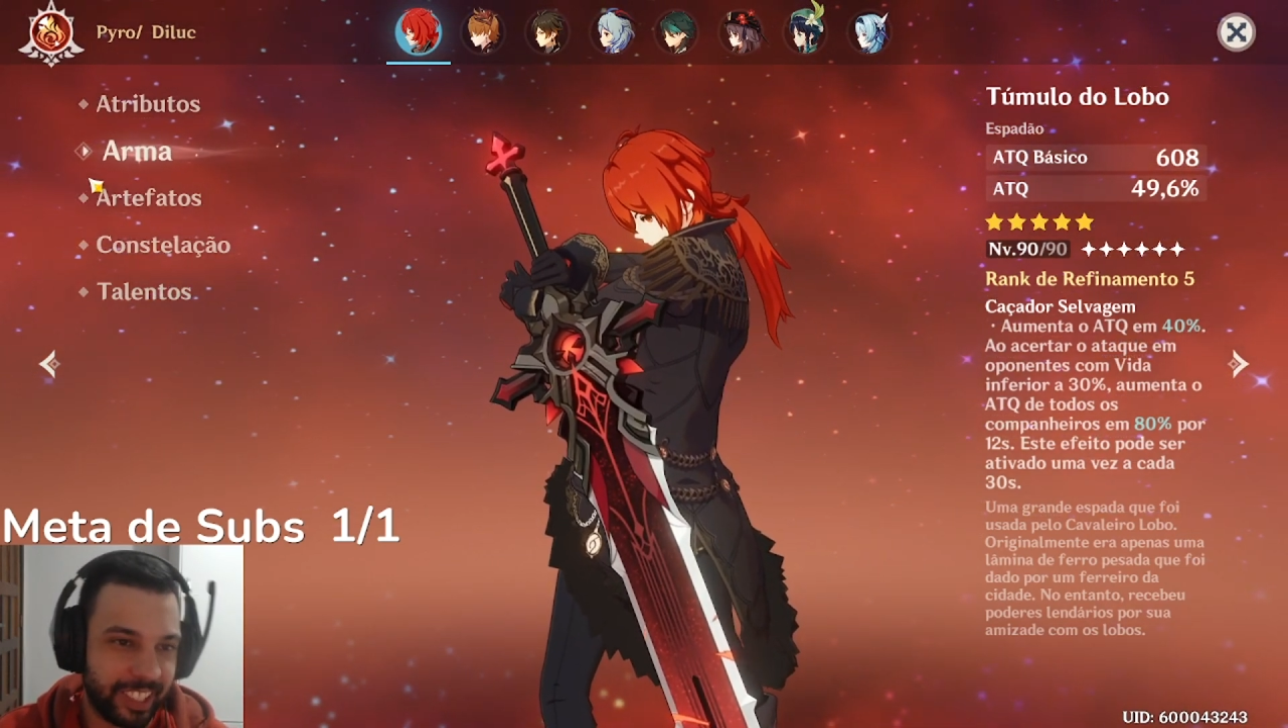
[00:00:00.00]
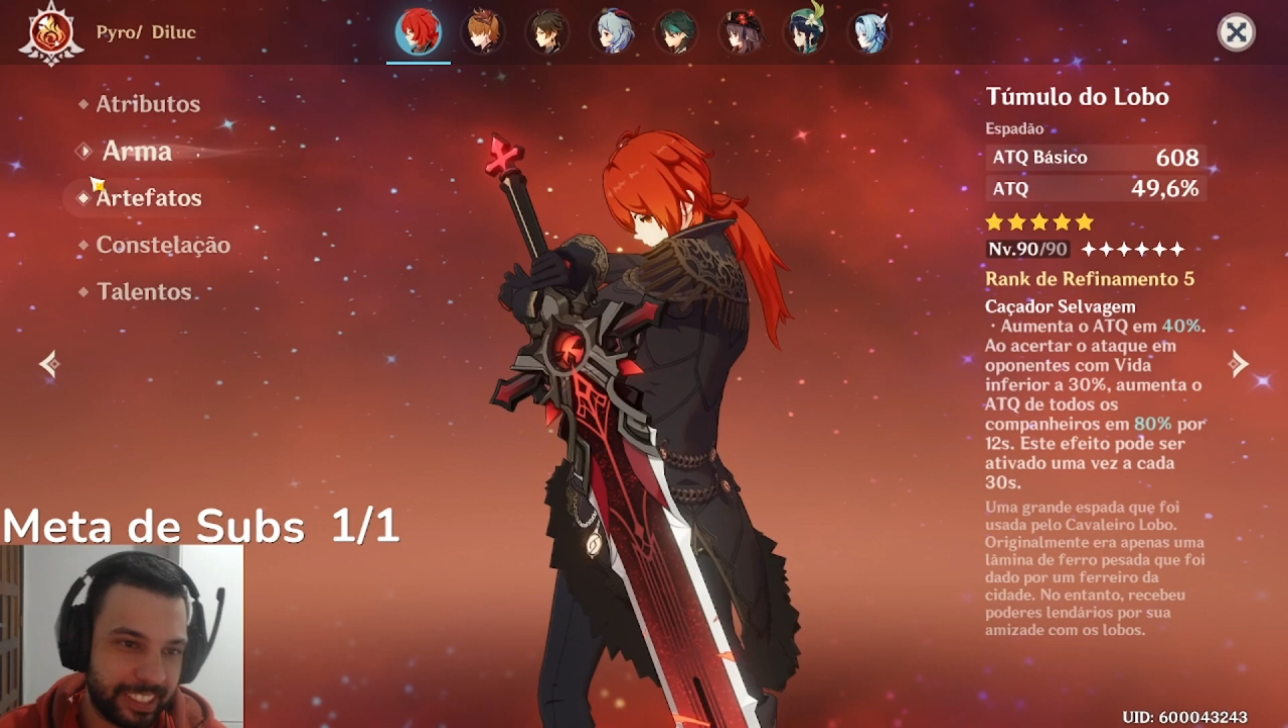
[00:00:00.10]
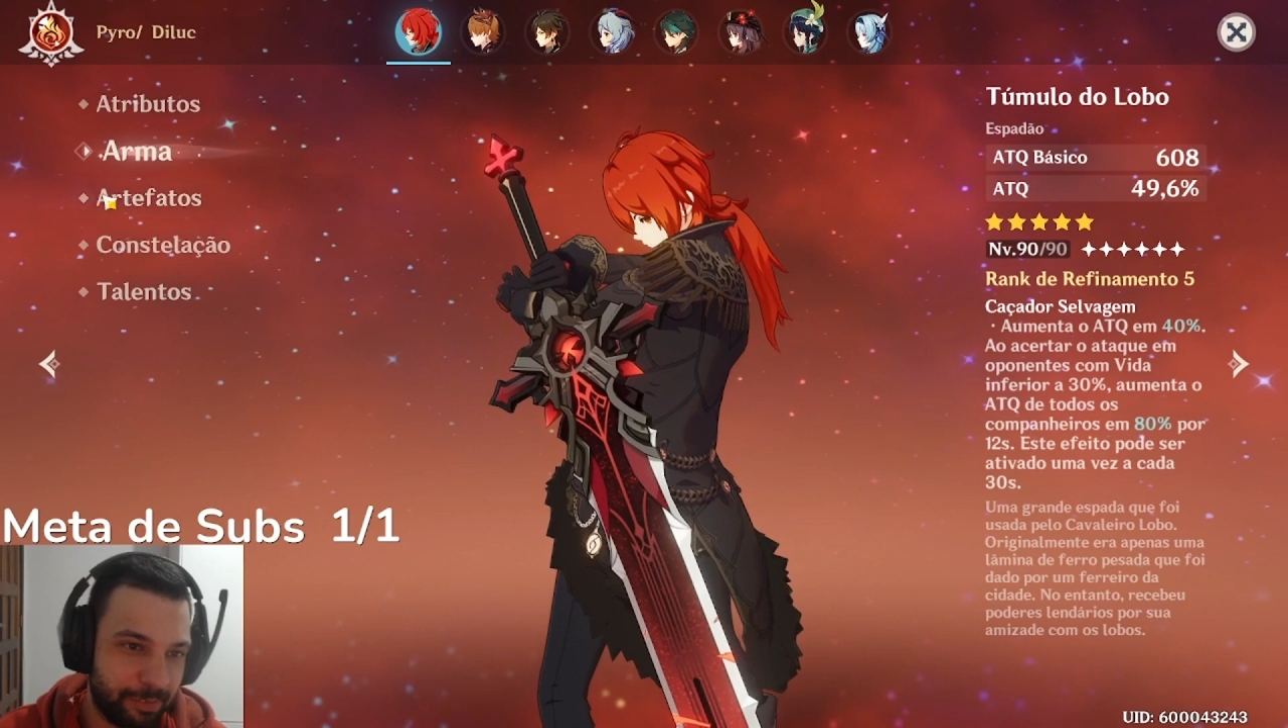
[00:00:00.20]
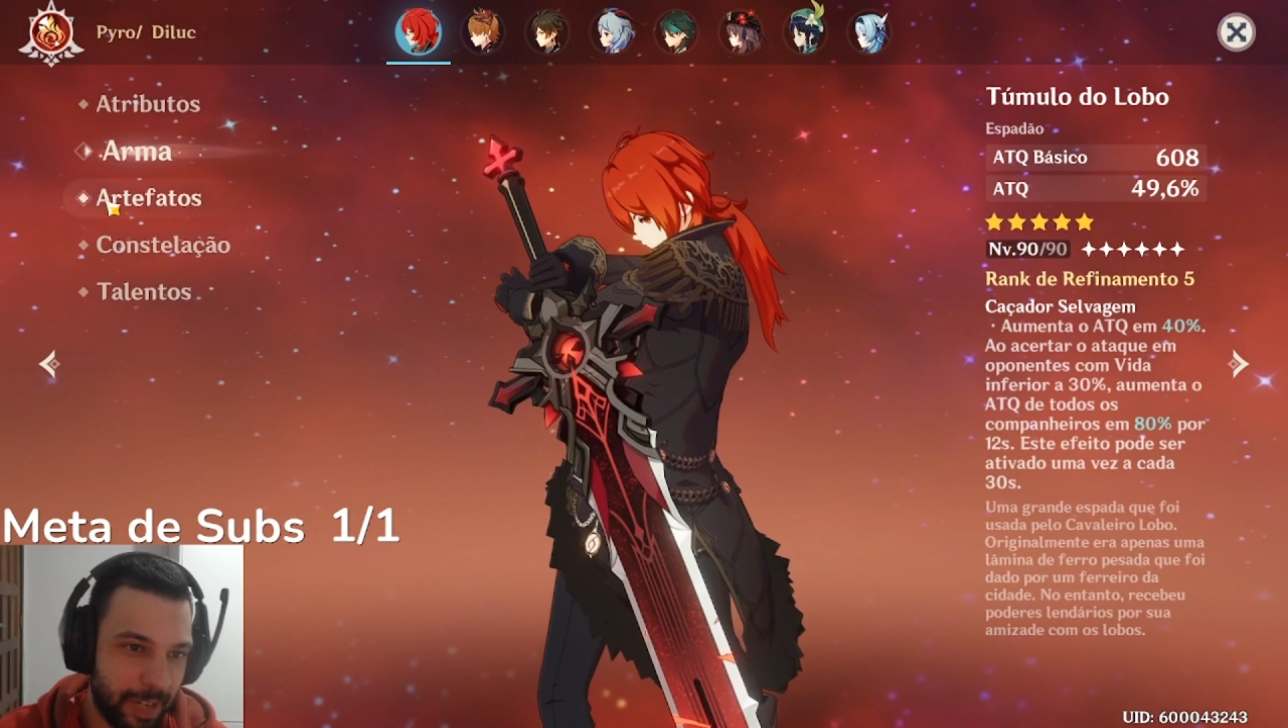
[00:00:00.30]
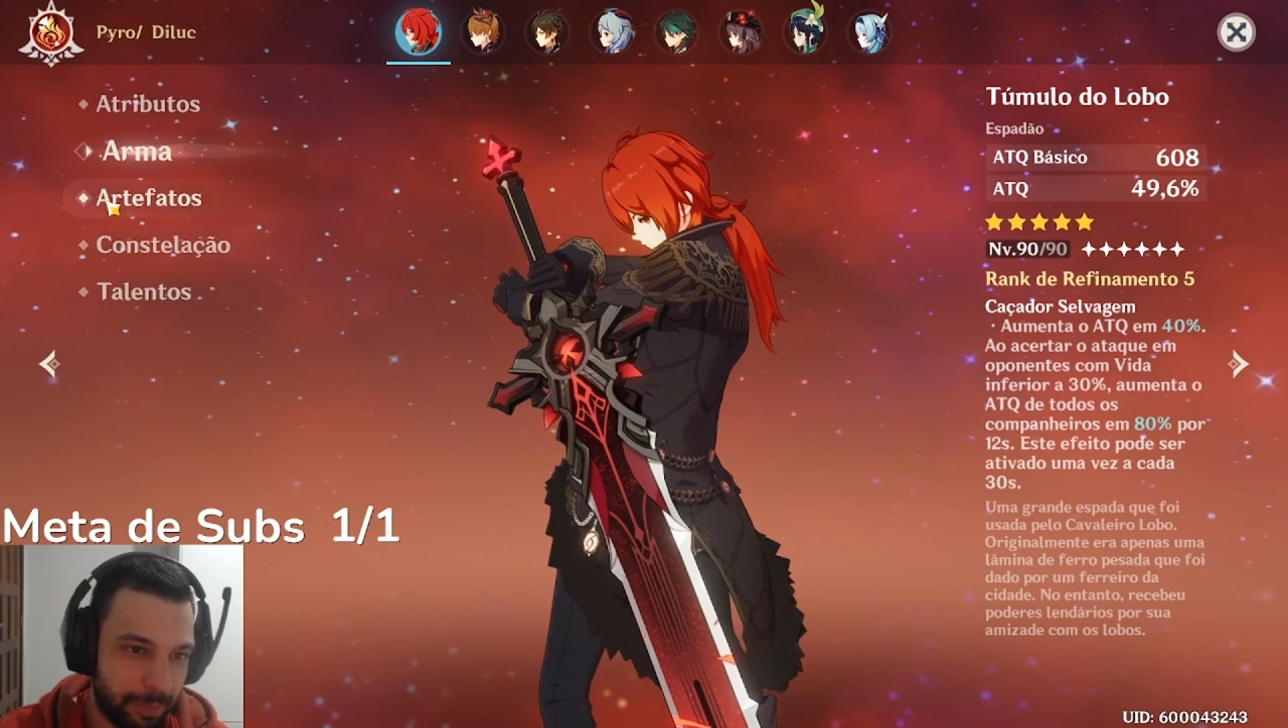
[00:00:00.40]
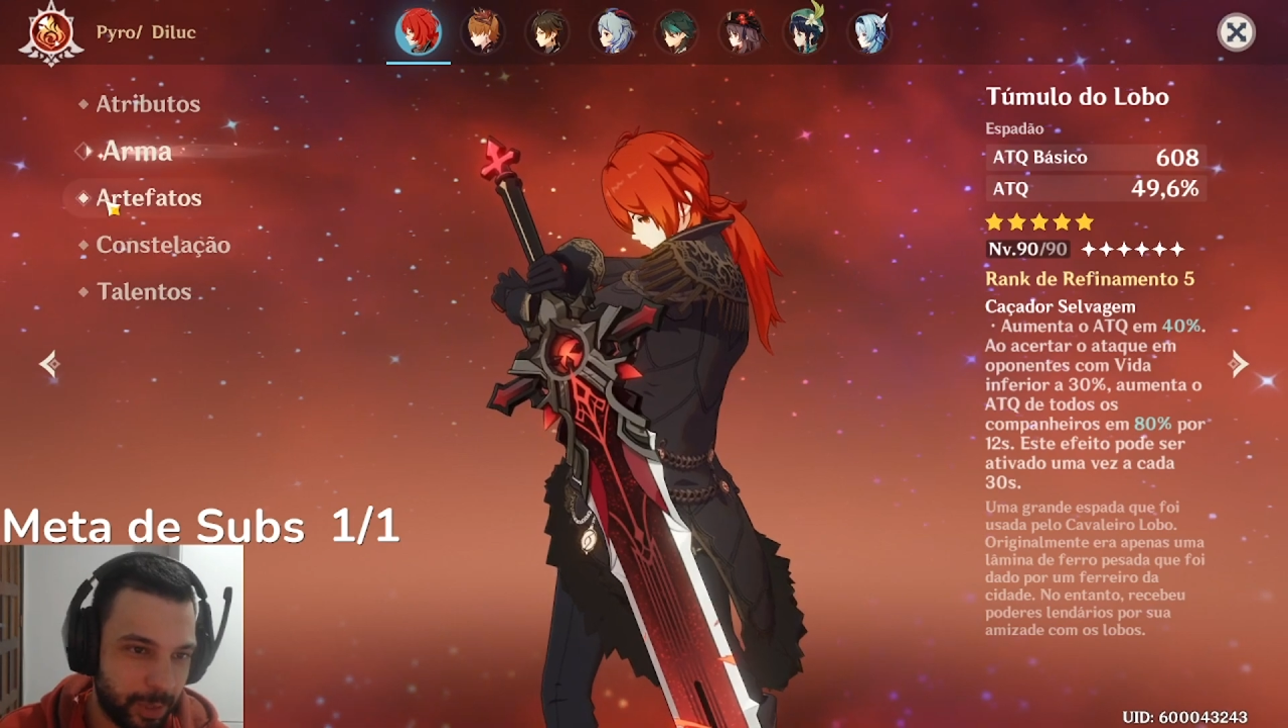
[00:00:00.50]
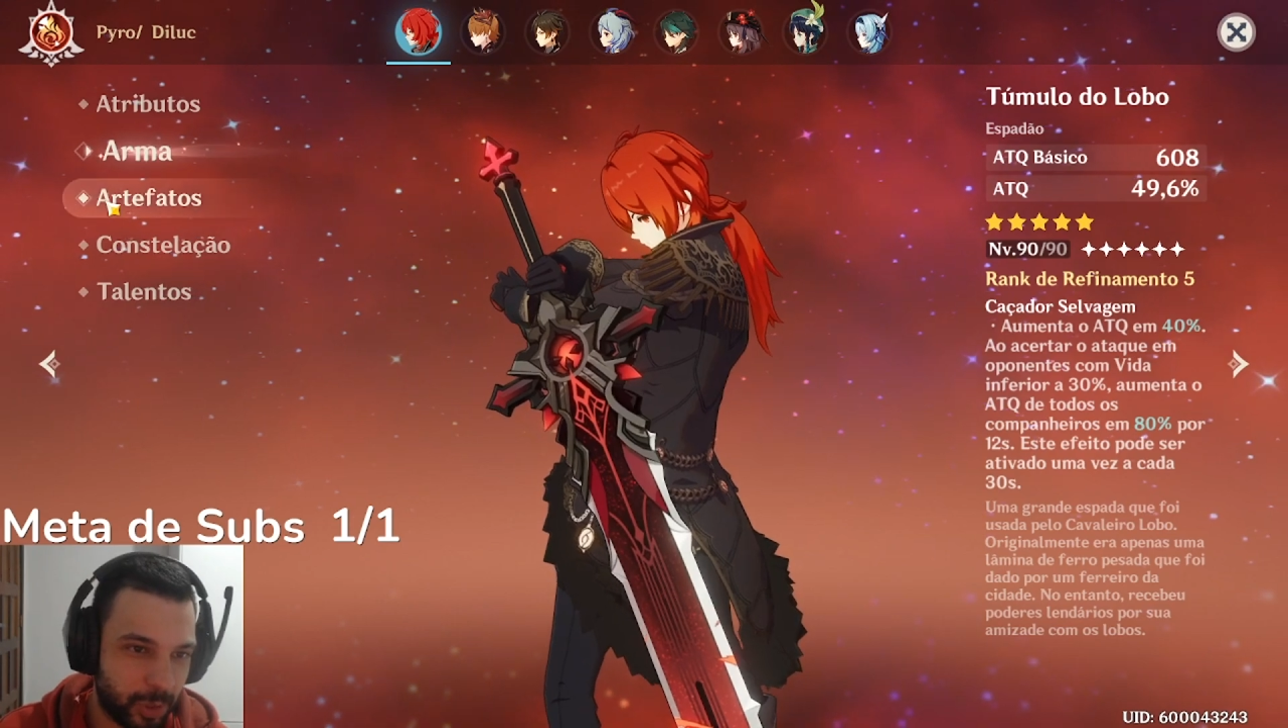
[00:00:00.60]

Esse vai pro